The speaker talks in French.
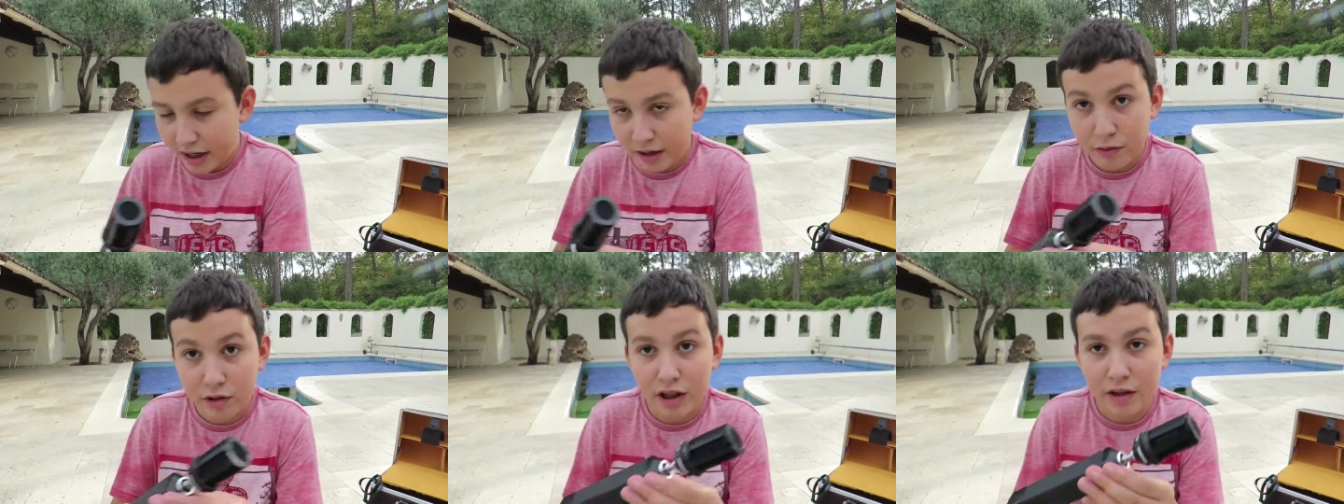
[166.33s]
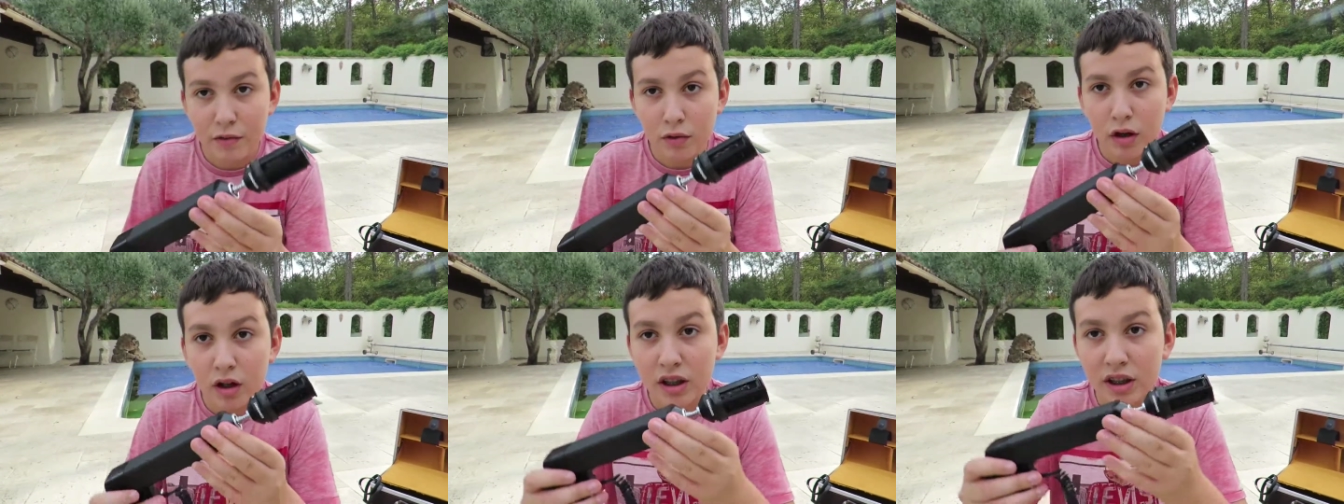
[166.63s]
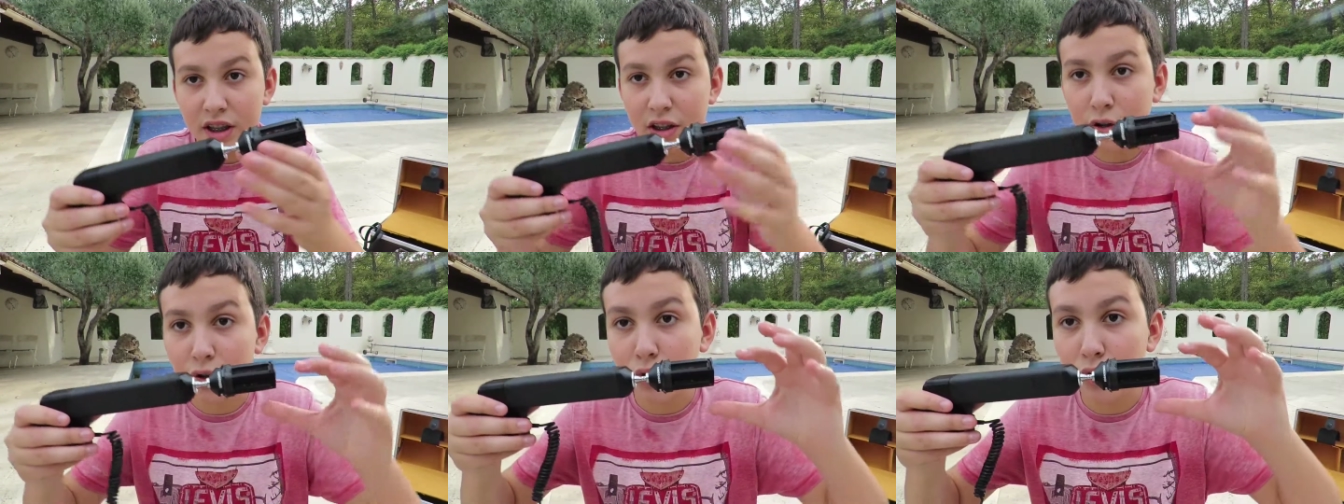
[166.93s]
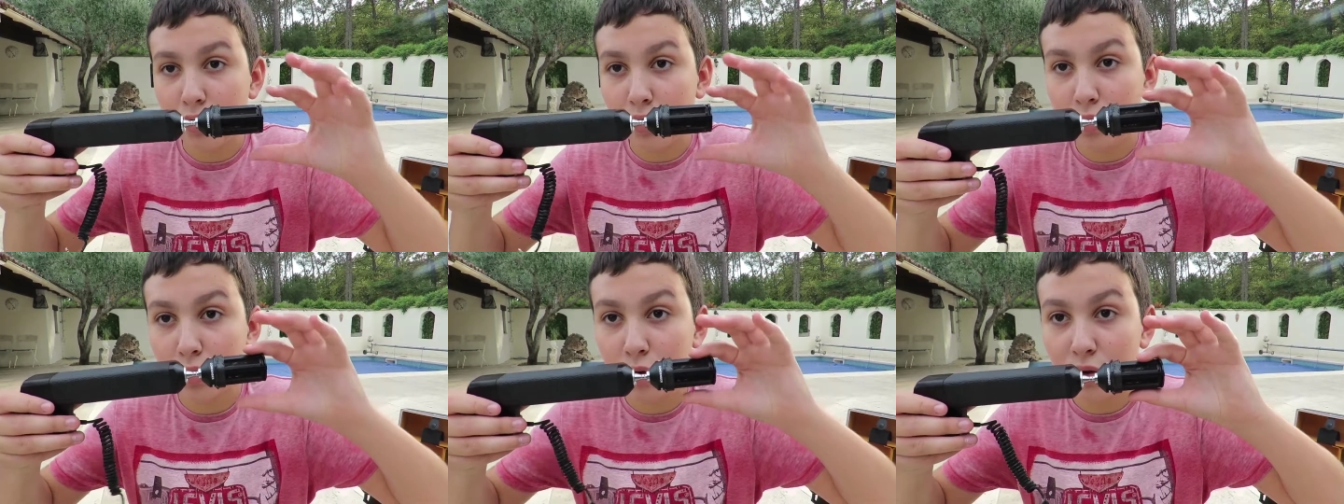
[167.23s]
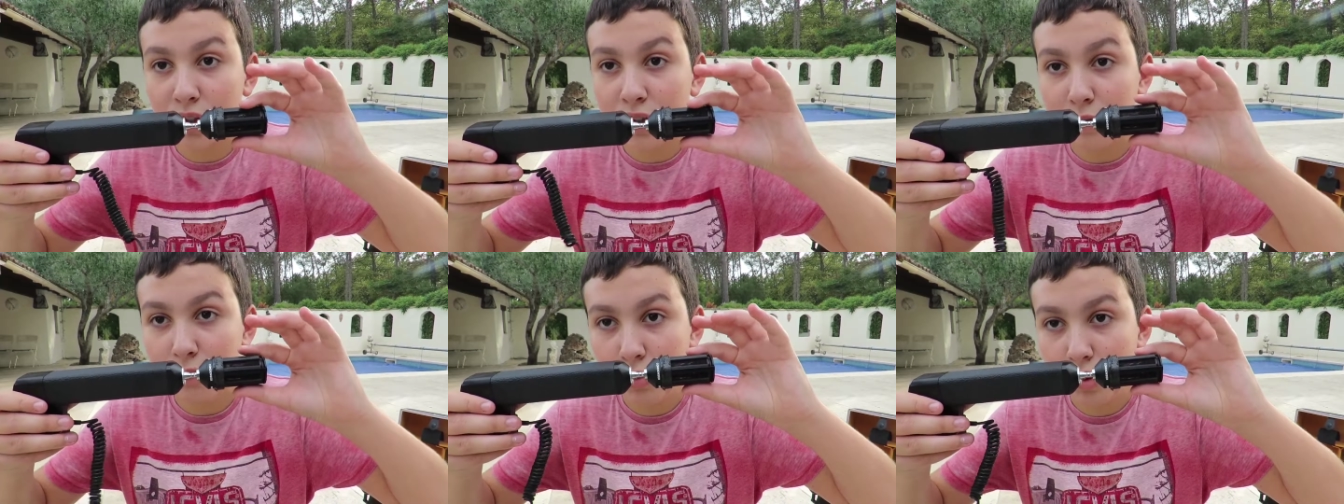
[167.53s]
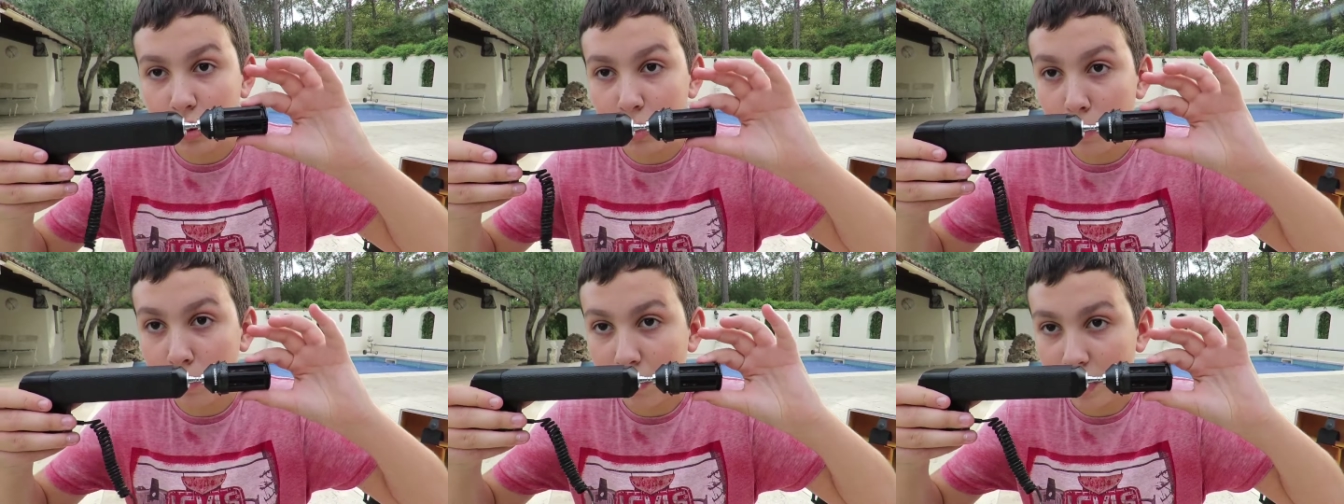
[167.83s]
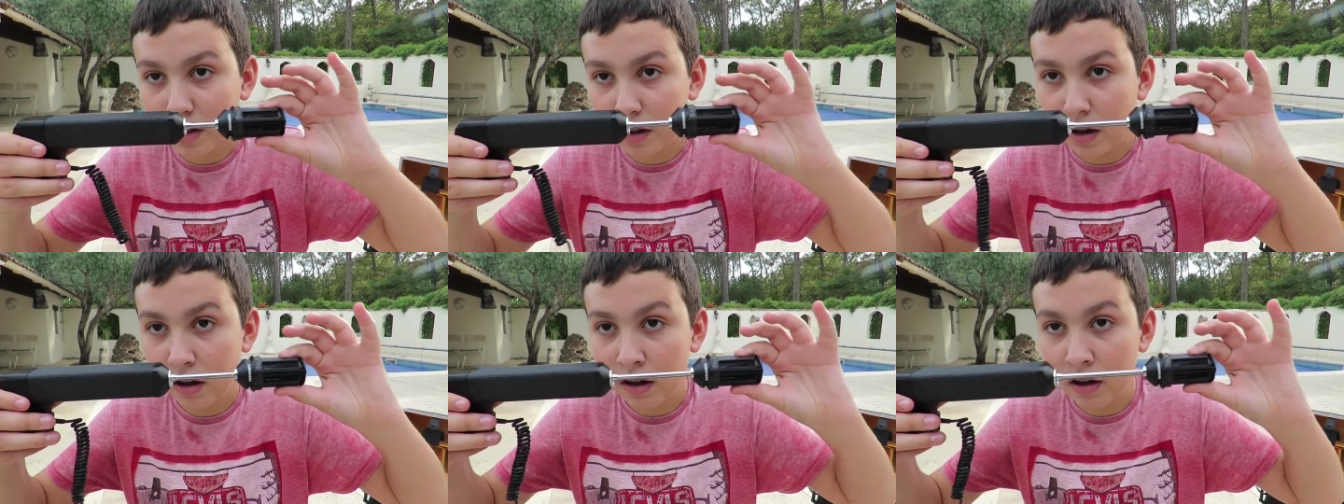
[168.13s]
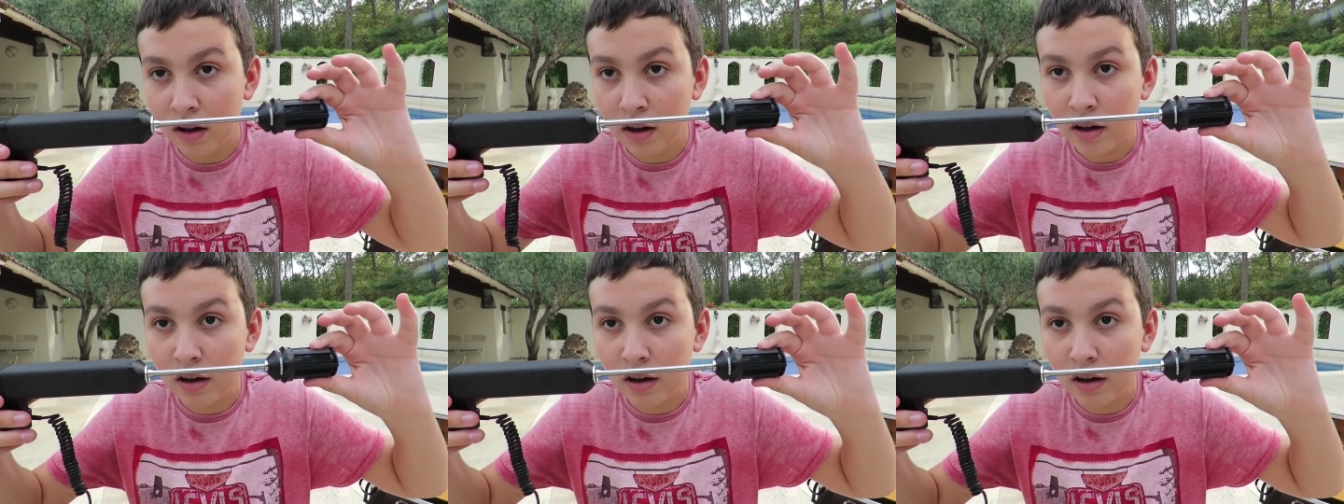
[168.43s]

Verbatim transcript: Et vous allez voir, c'est que le truc qui est fou, c'est qu'on va faire ça.